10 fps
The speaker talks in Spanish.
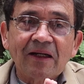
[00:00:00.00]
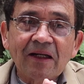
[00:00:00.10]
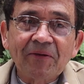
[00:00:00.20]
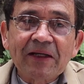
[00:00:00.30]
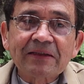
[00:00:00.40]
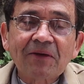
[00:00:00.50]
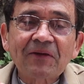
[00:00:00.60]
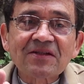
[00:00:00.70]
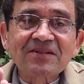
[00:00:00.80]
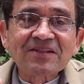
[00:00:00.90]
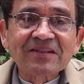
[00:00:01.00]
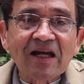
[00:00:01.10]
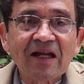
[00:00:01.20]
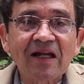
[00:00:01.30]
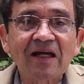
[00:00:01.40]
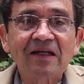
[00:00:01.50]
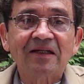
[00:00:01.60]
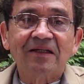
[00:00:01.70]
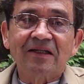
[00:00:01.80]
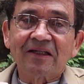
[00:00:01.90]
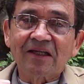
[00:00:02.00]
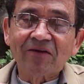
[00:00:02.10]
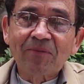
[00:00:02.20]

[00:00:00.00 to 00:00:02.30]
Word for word: La Beata Franciscana que